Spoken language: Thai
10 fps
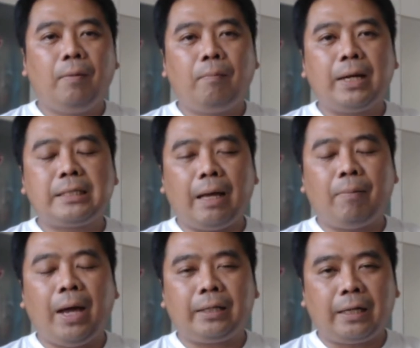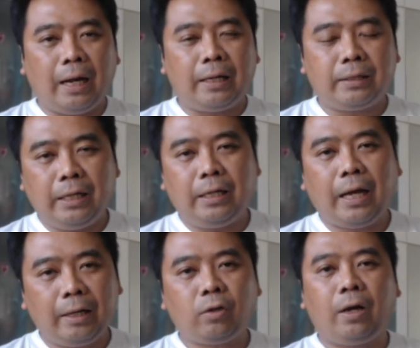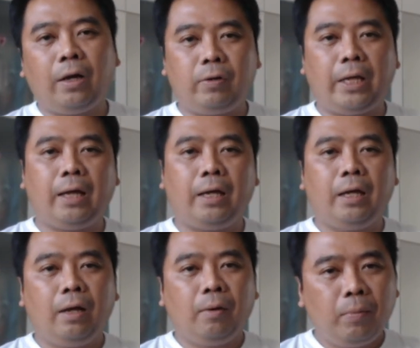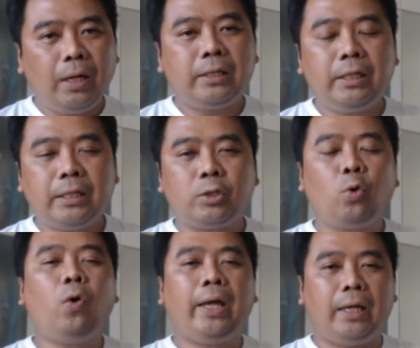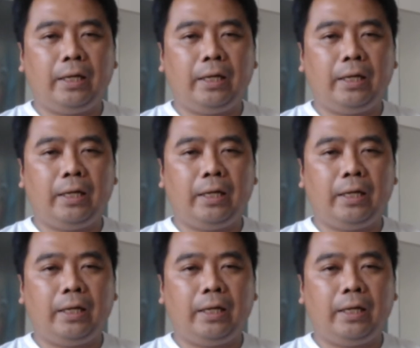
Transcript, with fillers: มันสามารถการันตีขั้นตอนเหล่านี้เพื่อที่จะช่วย